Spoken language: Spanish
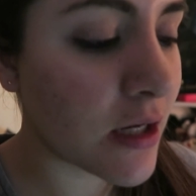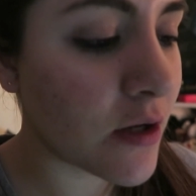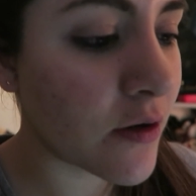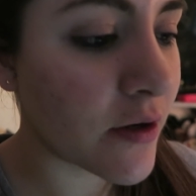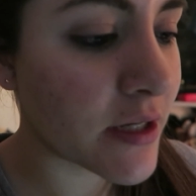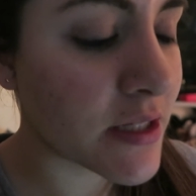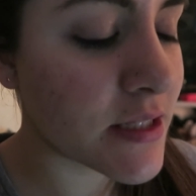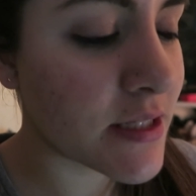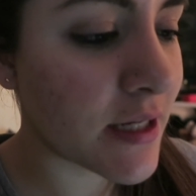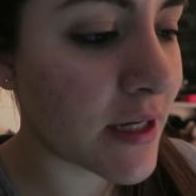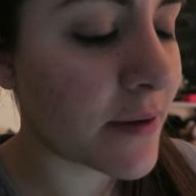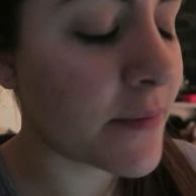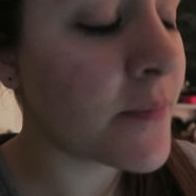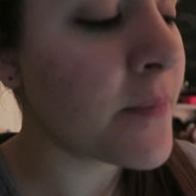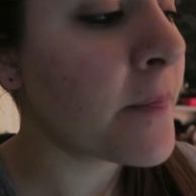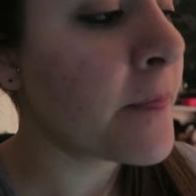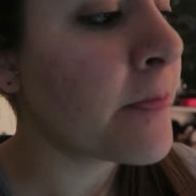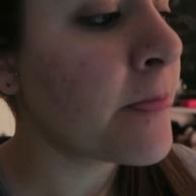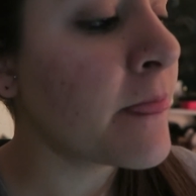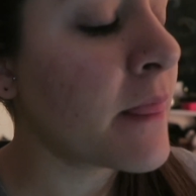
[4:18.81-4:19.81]
lo que sea,
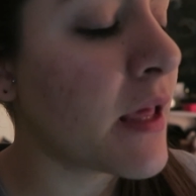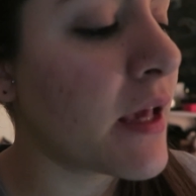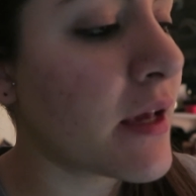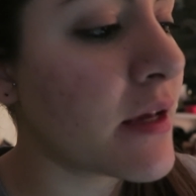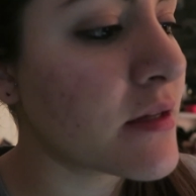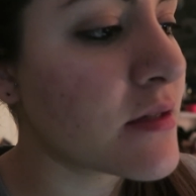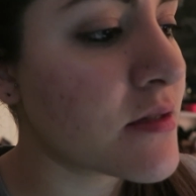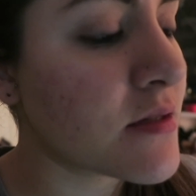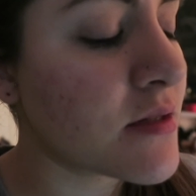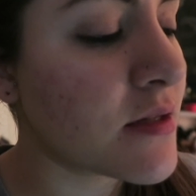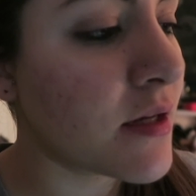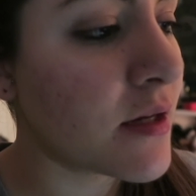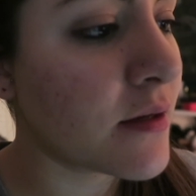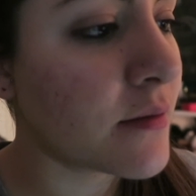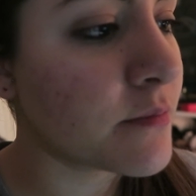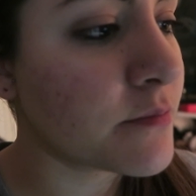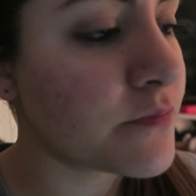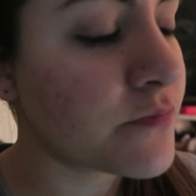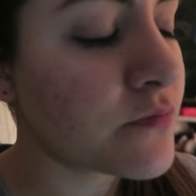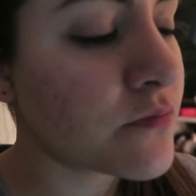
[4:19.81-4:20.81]

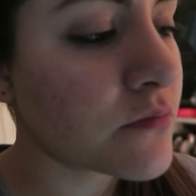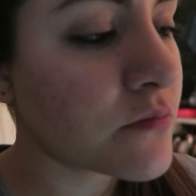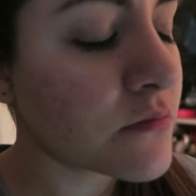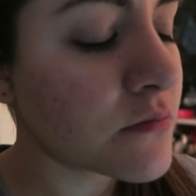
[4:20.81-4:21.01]
este,